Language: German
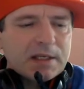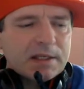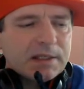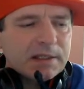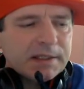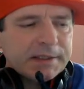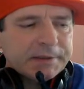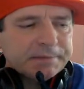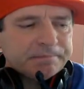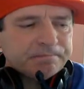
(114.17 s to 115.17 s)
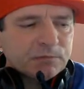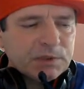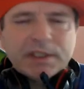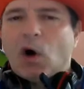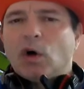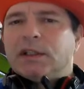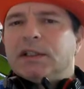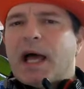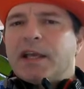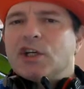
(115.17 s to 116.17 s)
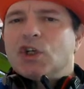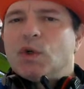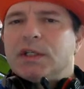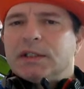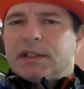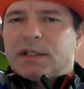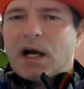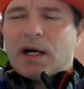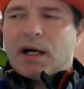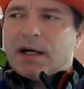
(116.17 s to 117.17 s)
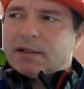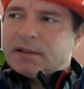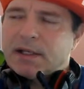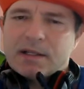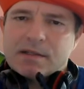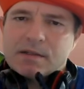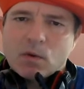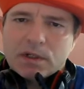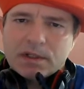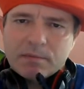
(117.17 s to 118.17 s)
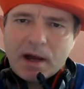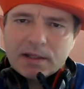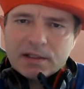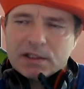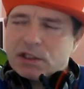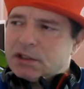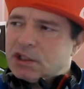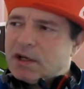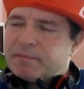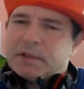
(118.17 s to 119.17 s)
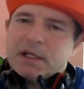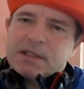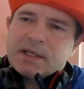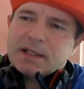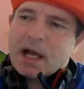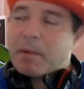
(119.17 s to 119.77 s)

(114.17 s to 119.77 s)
genau die gleiche Schuld getragen hat, der hätte es auch nimmer geschafft mit der Zeit.